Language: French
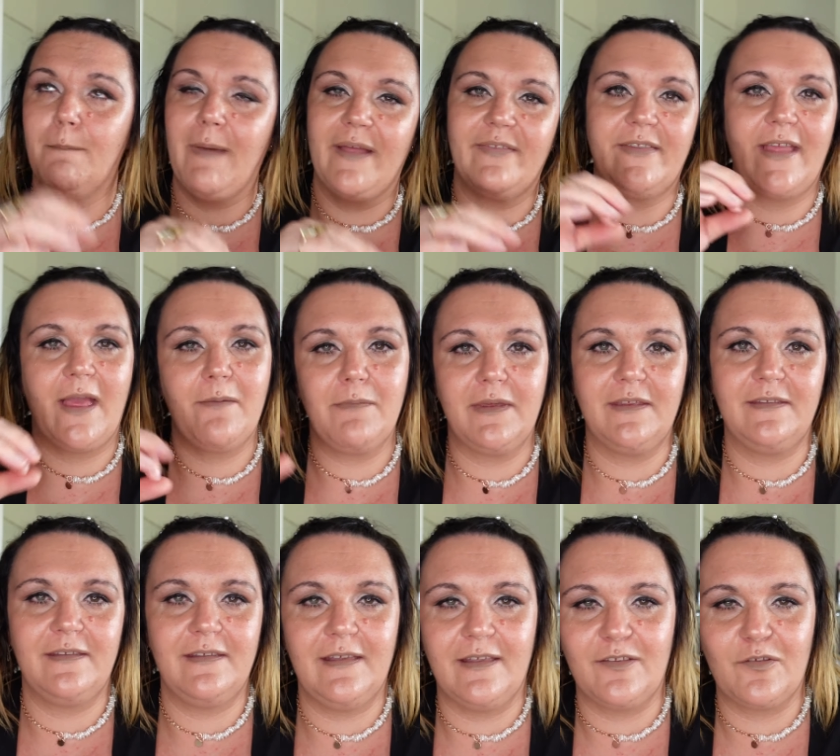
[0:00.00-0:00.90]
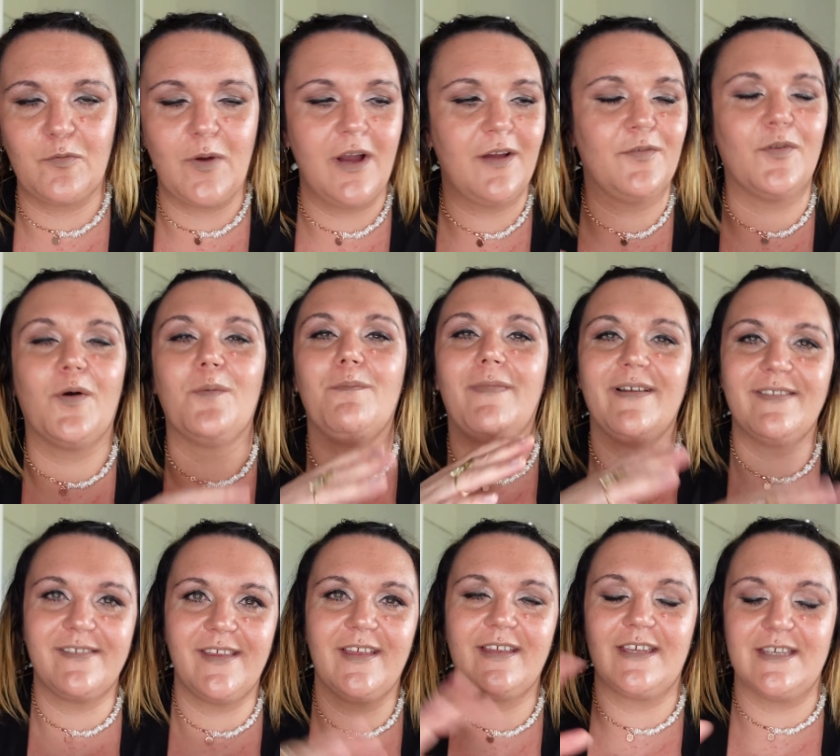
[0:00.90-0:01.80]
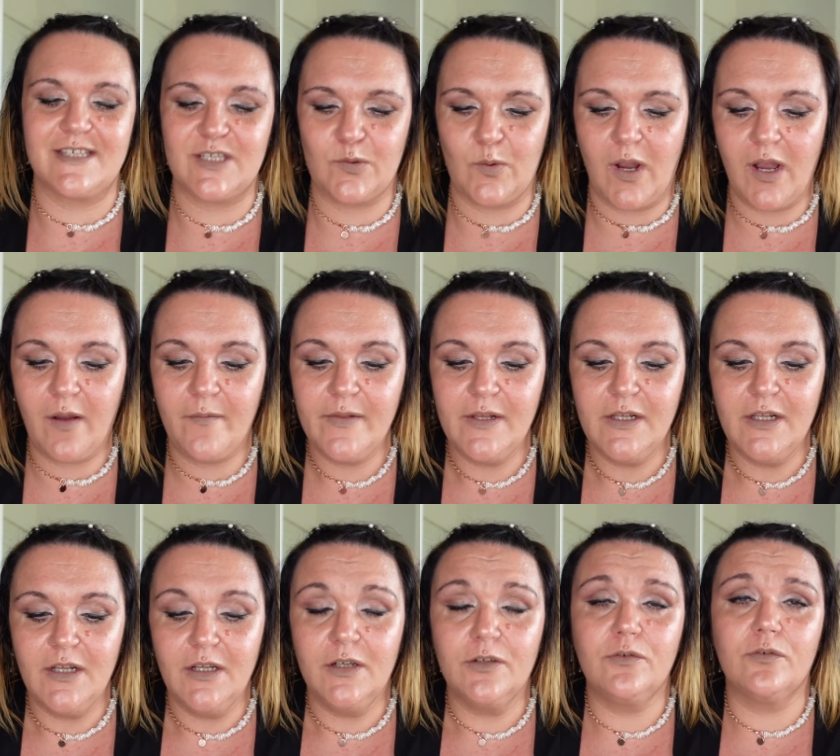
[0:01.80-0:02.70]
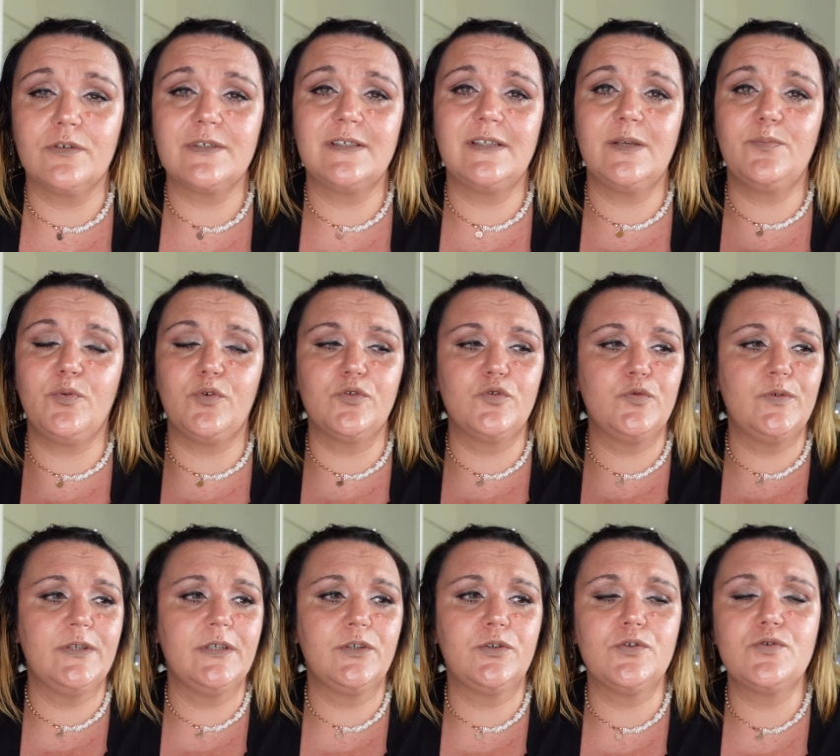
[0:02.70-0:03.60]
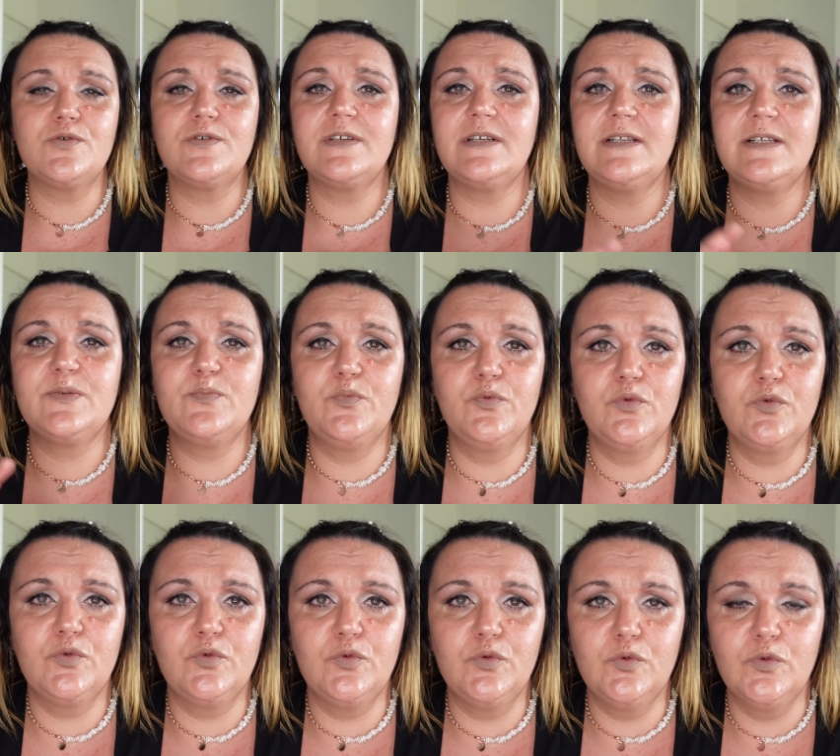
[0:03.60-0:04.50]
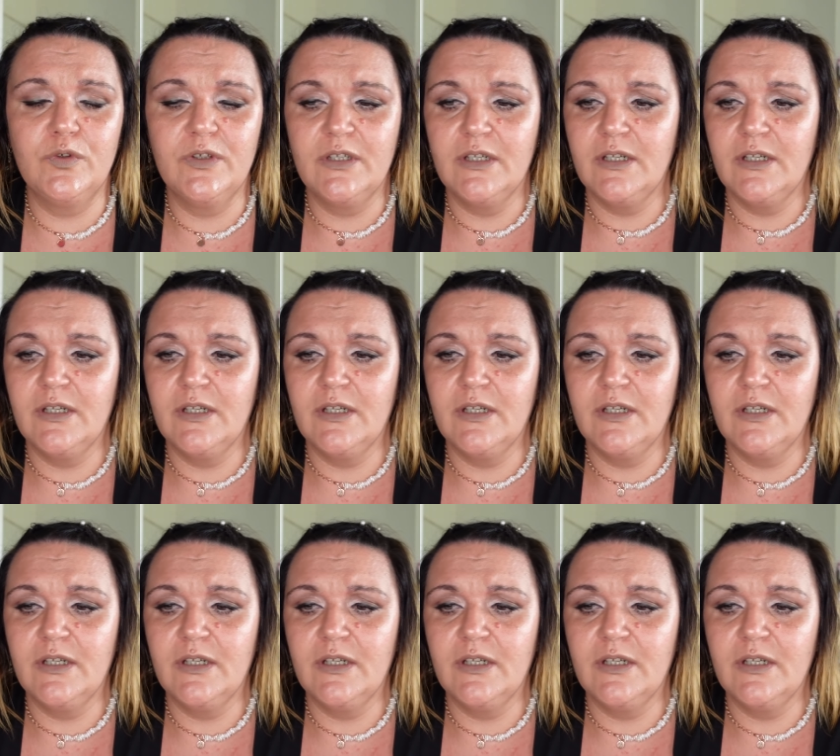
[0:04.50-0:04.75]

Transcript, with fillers: matin, midi et soir. Non, matin et soir. Donc c'est des produits que j'utilise beaucoup